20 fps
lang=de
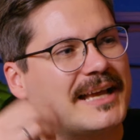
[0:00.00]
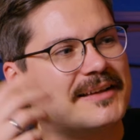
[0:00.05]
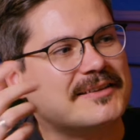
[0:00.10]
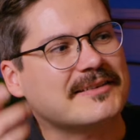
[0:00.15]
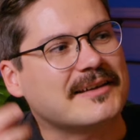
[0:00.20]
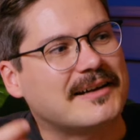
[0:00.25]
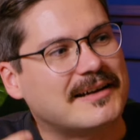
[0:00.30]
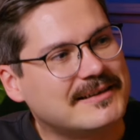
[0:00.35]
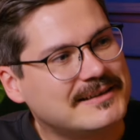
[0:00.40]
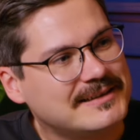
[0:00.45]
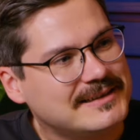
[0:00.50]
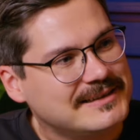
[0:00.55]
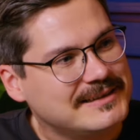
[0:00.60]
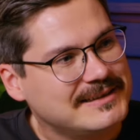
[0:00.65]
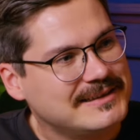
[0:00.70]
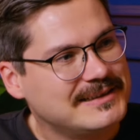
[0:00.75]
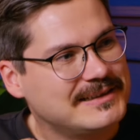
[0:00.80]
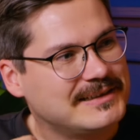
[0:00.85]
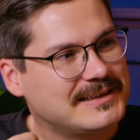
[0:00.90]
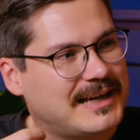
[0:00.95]
Extra.
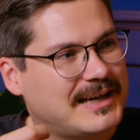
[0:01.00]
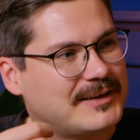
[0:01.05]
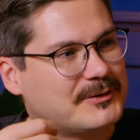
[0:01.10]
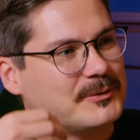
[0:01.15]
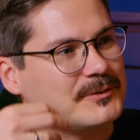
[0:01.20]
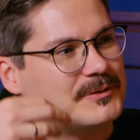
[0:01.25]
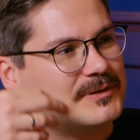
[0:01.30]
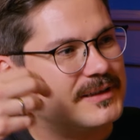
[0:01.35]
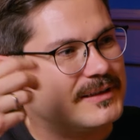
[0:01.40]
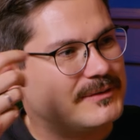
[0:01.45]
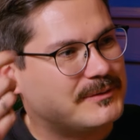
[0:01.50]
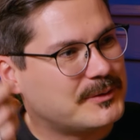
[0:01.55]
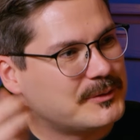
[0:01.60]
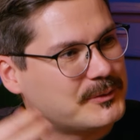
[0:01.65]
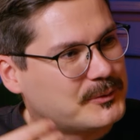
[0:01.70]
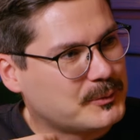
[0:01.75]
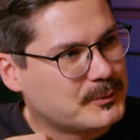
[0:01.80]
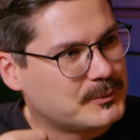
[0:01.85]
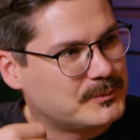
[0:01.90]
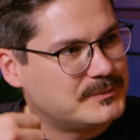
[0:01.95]
Also äh,
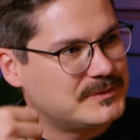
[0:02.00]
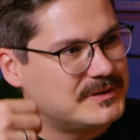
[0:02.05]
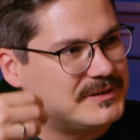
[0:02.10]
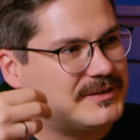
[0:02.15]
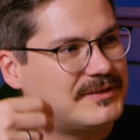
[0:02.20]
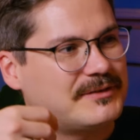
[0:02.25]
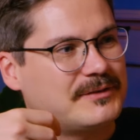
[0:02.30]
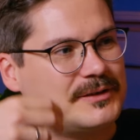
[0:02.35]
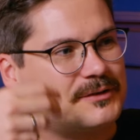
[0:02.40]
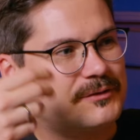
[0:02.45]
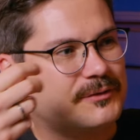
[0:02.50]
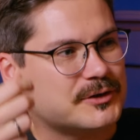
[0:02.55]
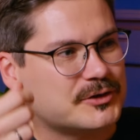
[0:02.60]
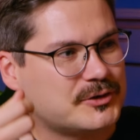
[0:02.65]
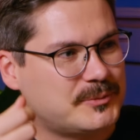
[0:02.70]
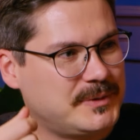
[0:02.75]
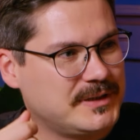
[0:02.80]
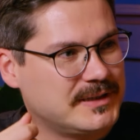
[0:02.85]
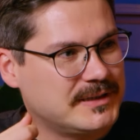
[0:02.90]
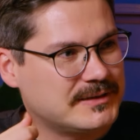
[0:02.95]
so dies, dies
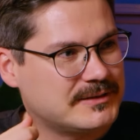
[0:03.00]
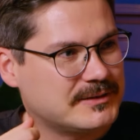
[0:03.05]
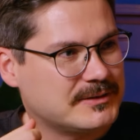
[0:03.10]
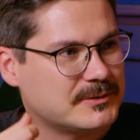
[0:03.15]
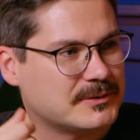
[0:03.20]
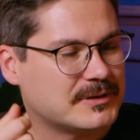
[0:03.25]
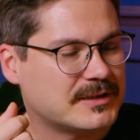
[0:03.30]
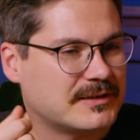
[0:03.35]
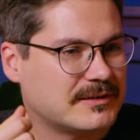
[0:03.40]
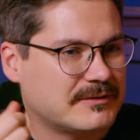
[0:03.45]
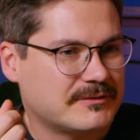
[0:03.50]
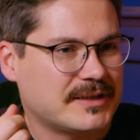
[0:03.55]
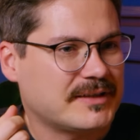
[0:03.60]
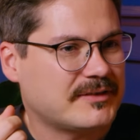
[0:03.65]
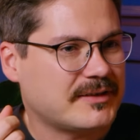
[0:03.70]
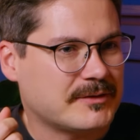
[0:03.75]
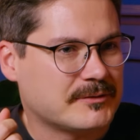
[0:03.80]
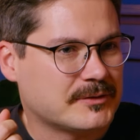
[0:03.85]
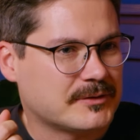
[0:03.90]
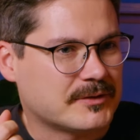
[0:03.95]
Verspielte oder wenn
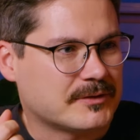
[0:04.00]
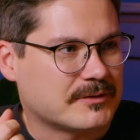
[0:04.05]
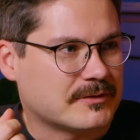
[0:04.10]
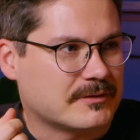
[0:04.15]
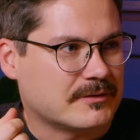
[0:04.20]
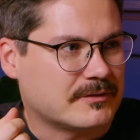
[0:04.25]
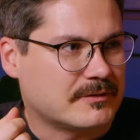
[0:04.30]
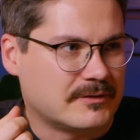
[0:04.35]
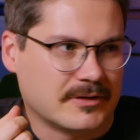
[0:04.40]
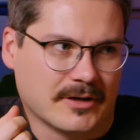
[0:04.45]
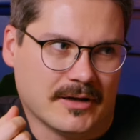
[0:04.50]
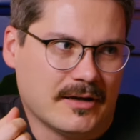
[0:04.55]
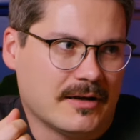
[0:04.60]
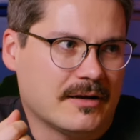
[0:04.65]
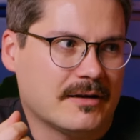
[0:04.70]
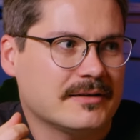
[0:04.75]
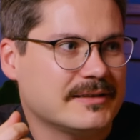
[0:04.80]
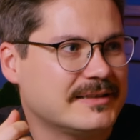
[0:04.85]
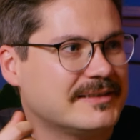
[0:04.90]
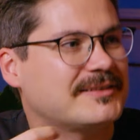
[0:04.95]
es einfach so ein
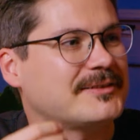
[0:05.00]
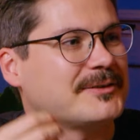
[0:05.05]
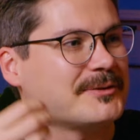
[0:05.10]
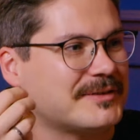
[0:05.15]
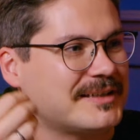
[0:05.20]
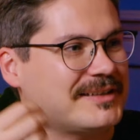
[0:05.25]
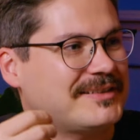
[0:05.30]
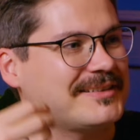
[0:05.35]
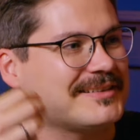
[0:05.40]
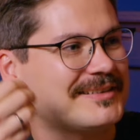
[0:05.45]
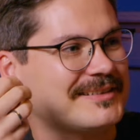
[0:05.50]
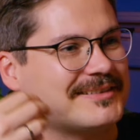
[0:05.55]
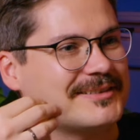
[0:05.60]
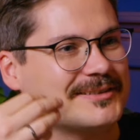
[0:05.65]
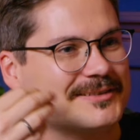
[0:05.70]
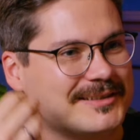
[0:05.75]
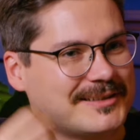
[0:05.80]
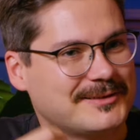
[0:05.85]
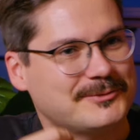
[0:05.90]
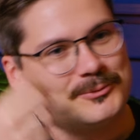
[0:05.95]
da ist, so weißt du das
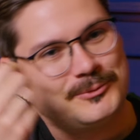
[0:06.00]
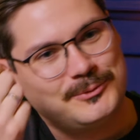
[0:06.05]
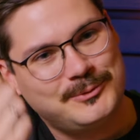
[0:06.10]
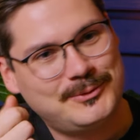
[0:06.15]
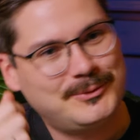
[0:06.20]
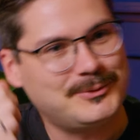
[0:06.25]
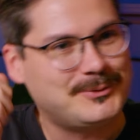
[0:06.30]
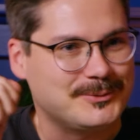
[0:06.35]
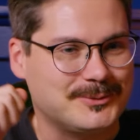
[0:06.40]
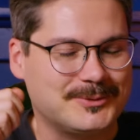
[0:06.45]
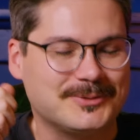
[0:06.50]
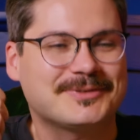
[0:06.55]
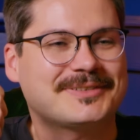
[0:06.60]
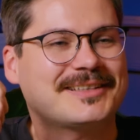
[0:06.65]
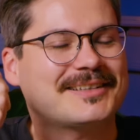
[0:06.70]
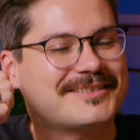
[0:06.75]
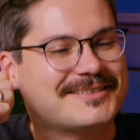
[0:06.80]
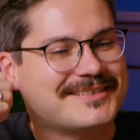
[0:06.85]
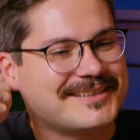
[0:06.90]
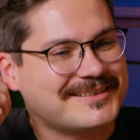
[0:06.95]
und dann und
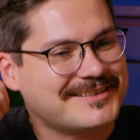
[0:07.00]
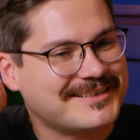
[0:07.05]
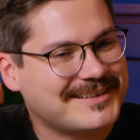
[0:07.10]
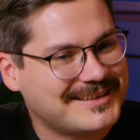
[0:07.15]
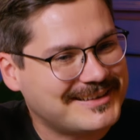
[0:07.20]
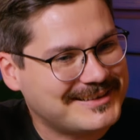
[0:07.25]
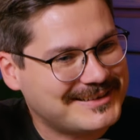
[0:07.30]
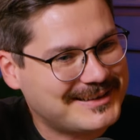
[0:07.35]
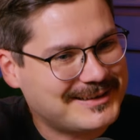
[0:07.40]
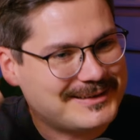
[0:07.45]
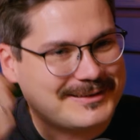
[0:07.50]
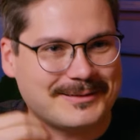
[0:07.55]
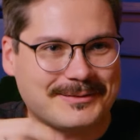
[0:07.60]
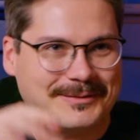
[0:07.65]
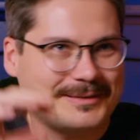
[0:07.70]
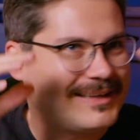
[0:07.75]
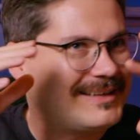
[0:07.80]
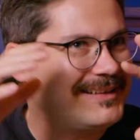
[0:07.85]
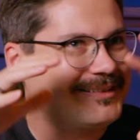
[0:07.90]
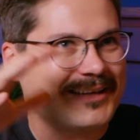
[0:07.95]
das, das äh,
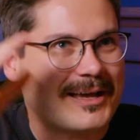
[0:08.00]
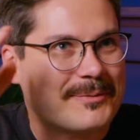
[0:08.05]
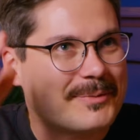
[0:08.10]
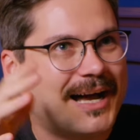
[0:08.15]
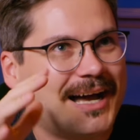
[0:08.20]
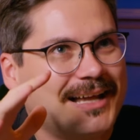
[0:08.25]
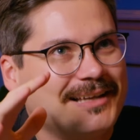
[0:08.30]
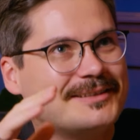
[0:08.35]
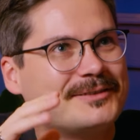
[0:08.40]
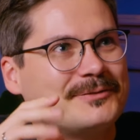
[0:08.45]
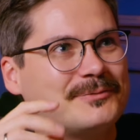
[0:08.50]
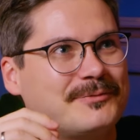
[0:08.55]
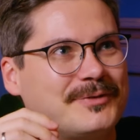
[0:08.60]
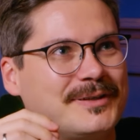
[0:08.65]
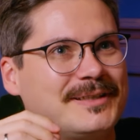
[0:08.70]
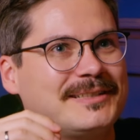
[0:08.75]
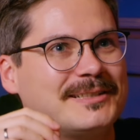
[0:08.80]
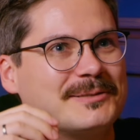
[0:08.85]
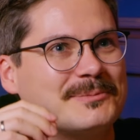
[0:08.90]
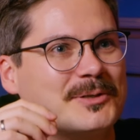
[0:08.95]
ist aber alles,
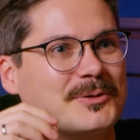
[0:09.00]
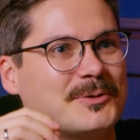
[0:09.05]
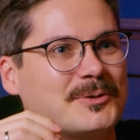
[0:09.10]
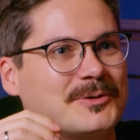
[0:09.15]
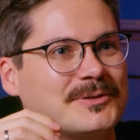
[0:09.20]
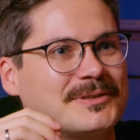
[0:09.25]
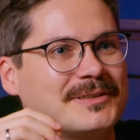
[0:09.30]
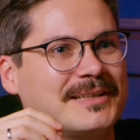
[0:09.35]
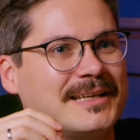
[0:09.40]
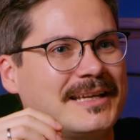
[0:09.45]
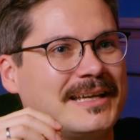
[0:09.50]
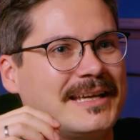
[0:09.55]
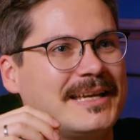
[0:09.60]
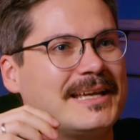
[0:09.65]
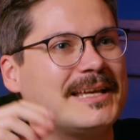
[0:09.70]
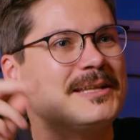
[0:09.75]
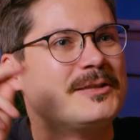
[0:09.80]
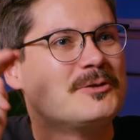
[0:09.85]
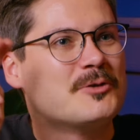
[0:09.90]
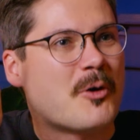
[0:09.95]
finde ich, immer noch ein
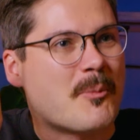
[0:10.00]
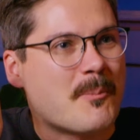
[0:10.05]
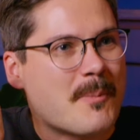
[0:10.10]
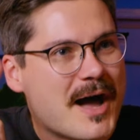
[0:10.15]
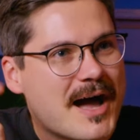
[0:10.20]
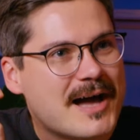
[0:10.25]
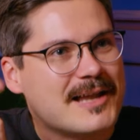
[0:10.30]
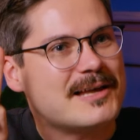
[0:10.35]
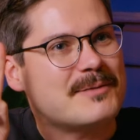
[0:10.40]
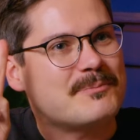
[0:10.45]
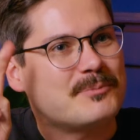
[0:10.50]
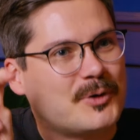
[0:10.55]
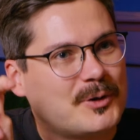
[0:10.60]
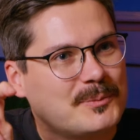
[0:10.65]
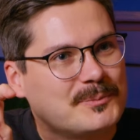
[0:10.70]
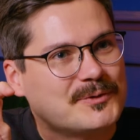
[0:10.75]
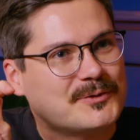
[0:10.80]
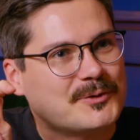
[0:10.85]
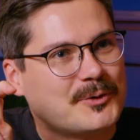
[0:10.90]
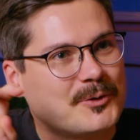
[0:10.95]
normaler
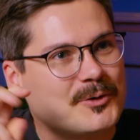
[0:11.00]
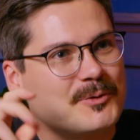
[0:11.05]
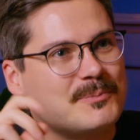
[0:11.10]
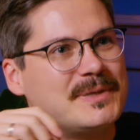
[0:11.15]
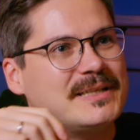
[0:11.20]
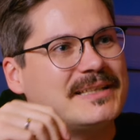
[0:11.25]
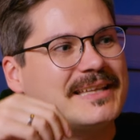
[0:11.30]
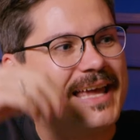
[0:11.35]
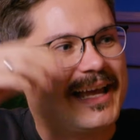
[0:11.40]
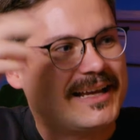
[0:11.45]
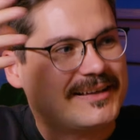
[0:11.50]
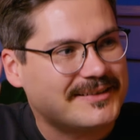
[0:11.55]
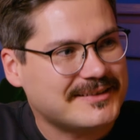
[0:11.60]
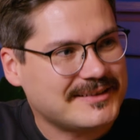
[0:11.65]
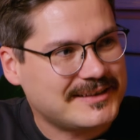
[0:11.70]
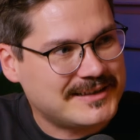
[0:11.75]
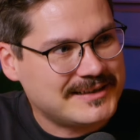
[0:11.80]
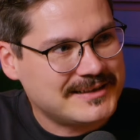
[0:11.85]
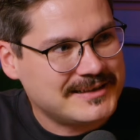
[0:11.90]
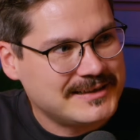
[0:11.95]
Popsong mit
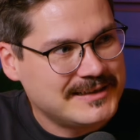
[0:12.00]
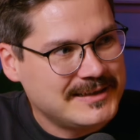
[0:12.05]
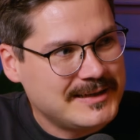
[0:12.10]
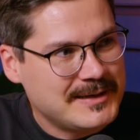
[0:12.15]
extra.